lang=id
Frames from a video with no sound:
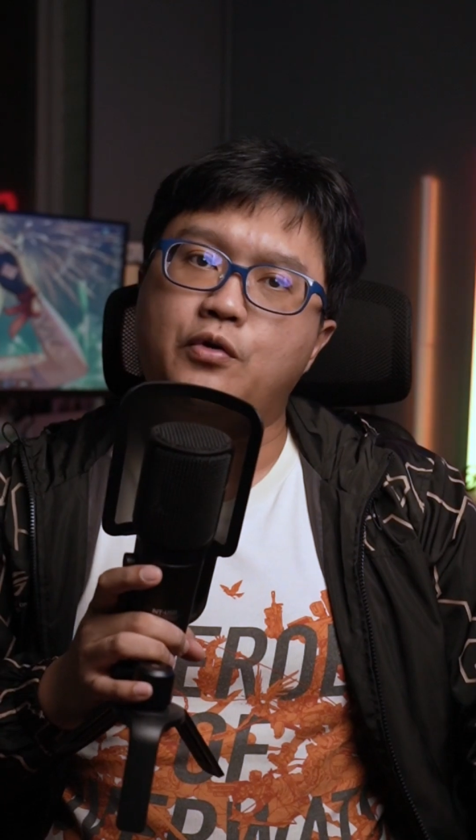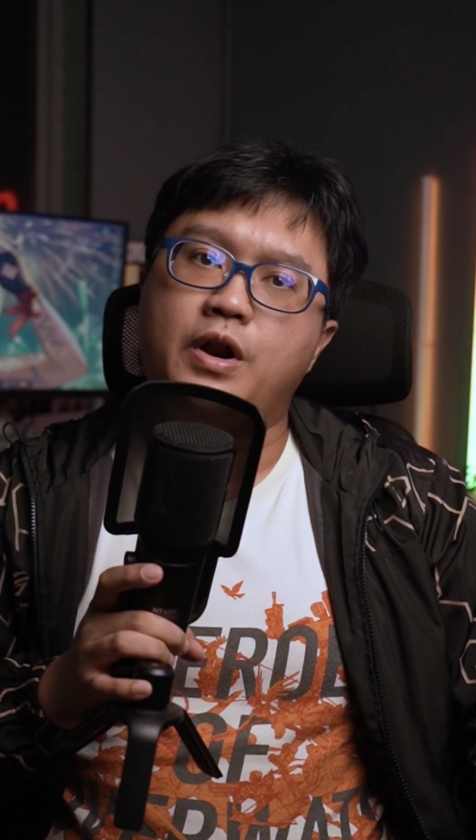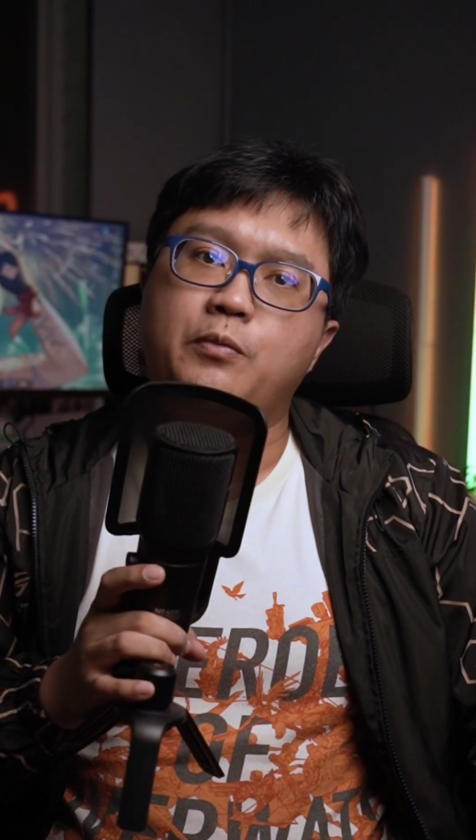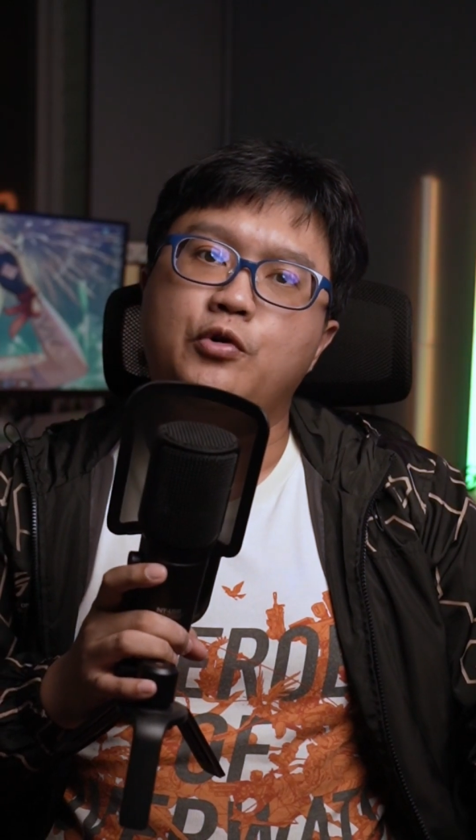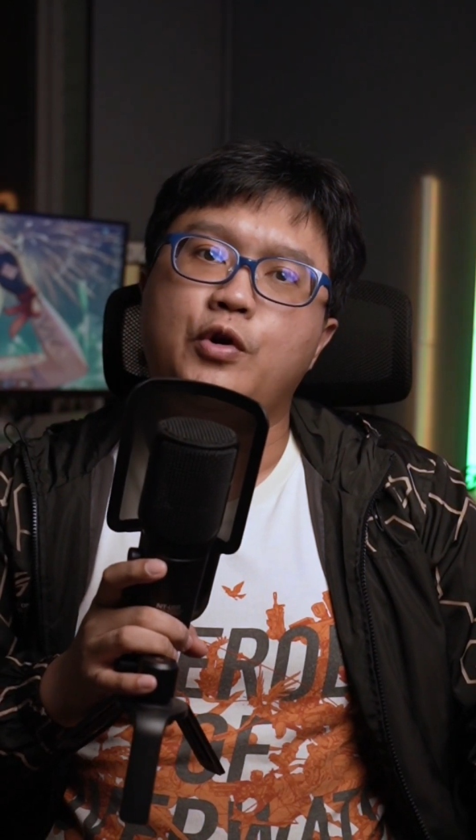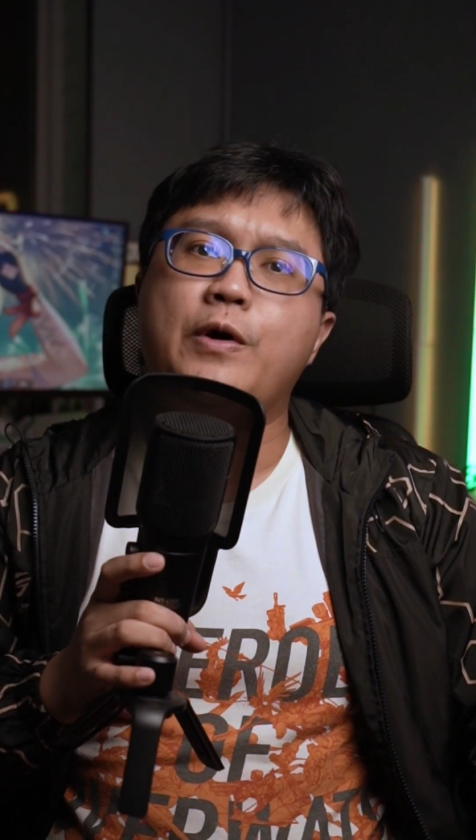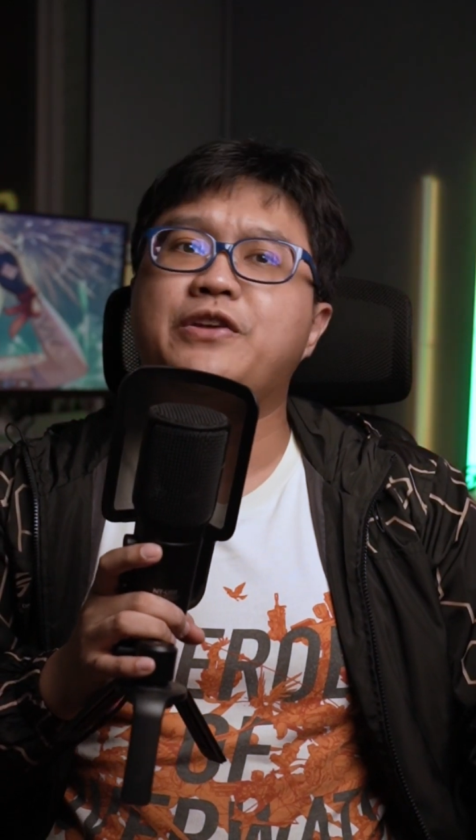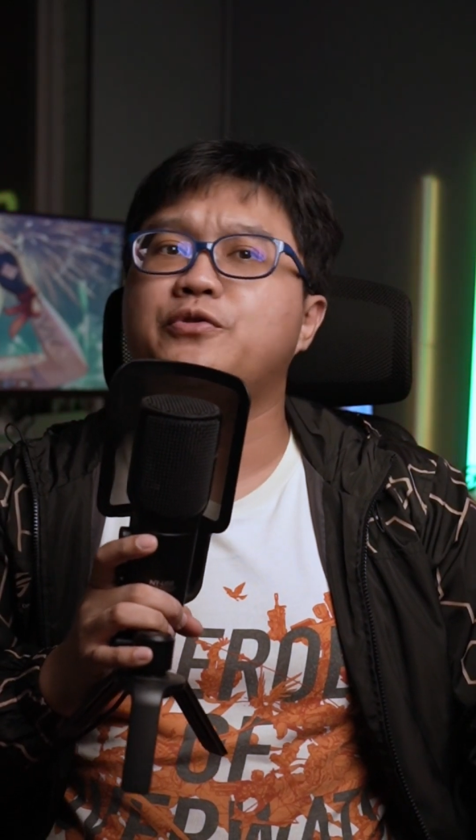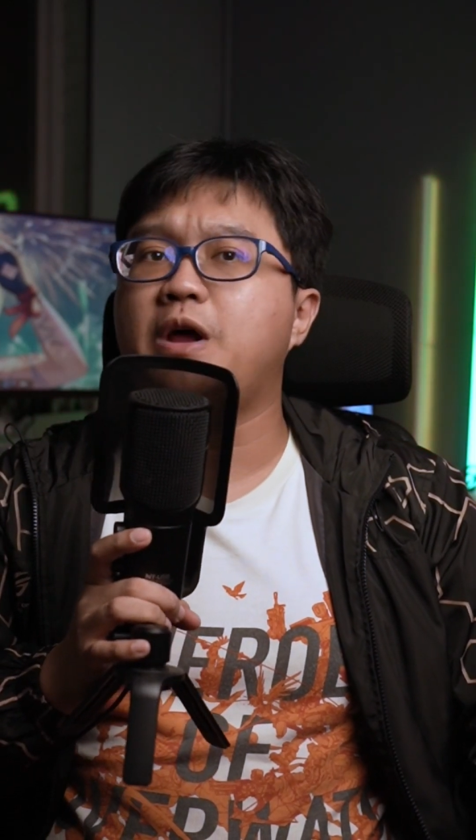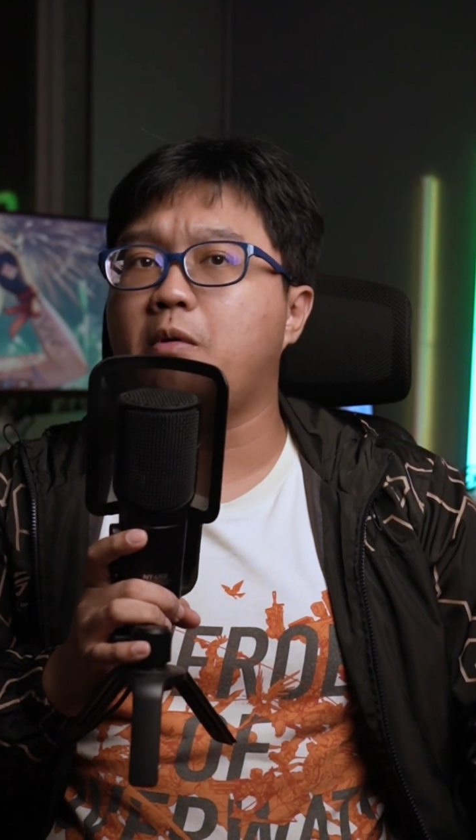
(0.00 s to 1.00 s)
2022
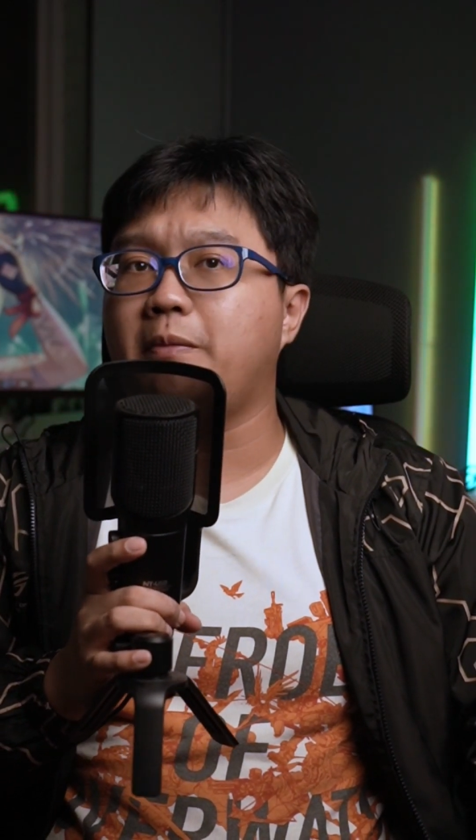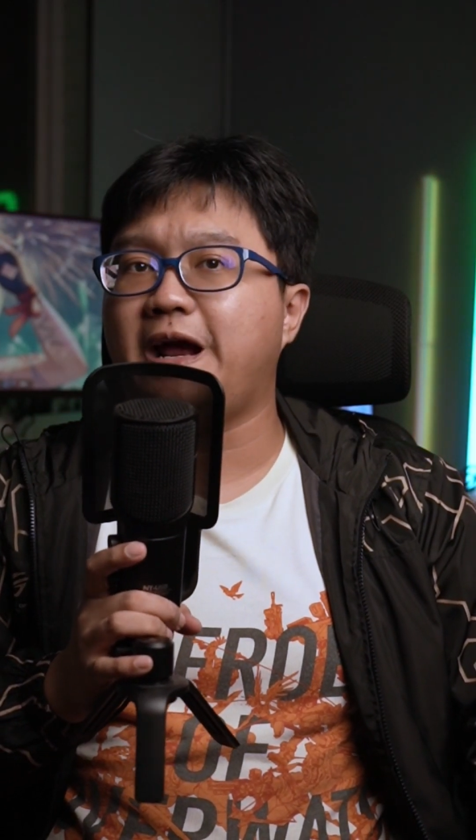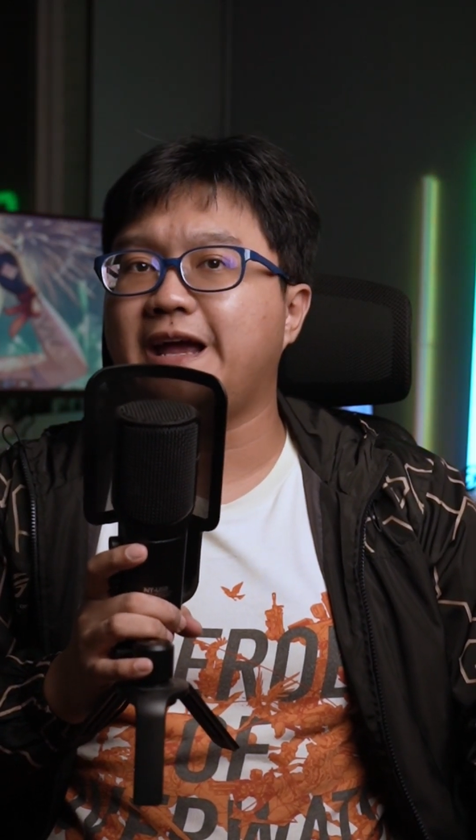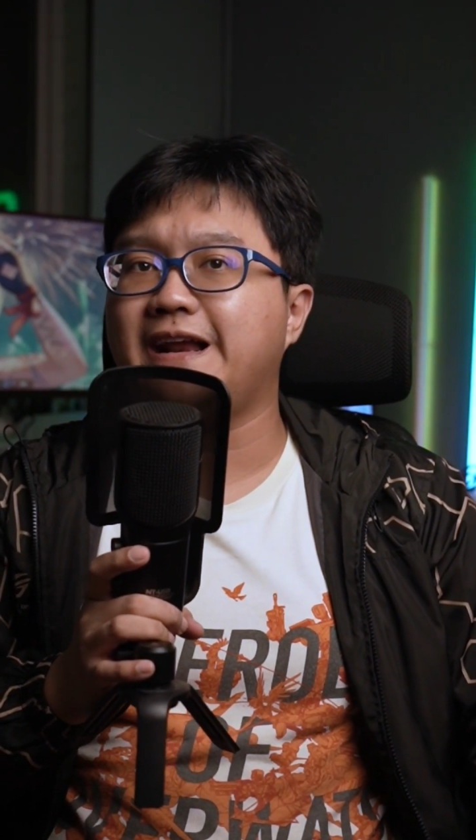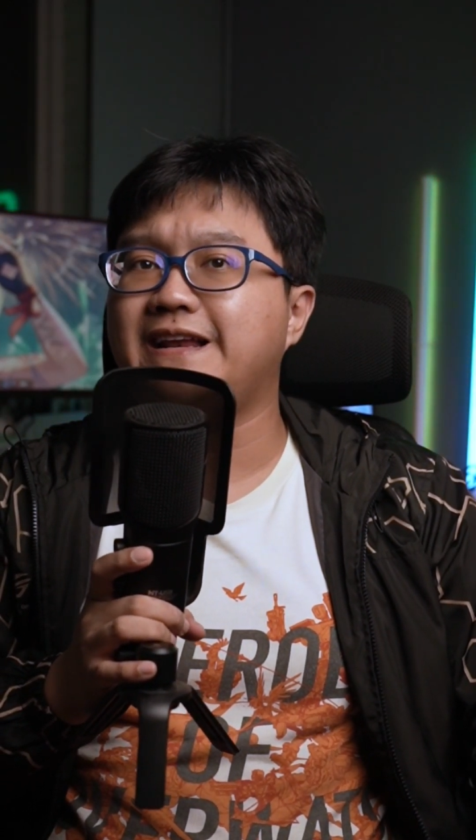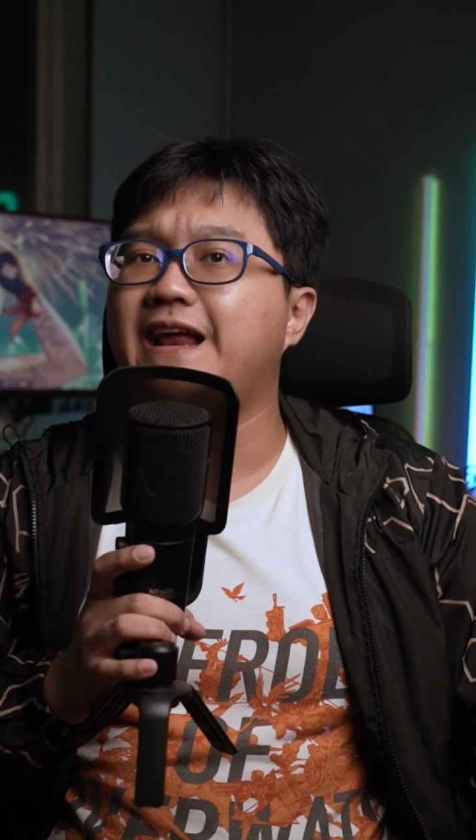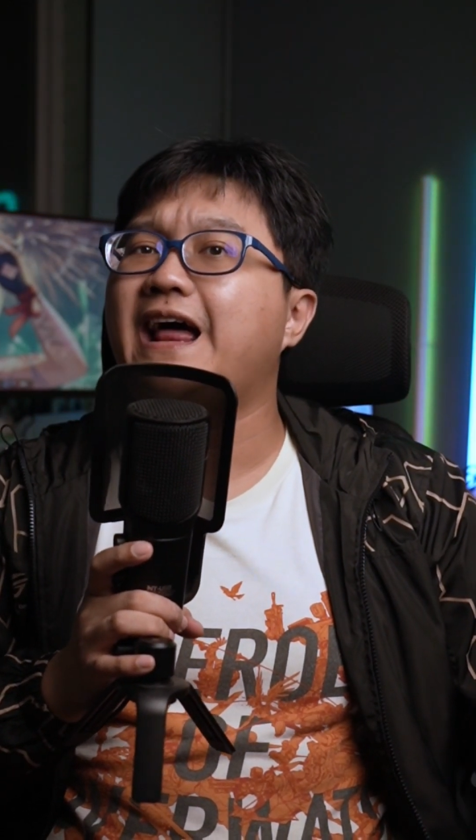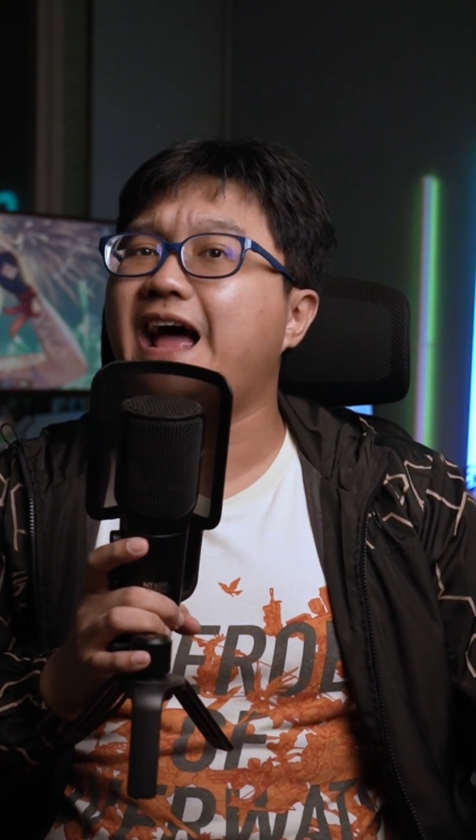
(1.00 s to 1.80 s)
sudah mau berakhir dan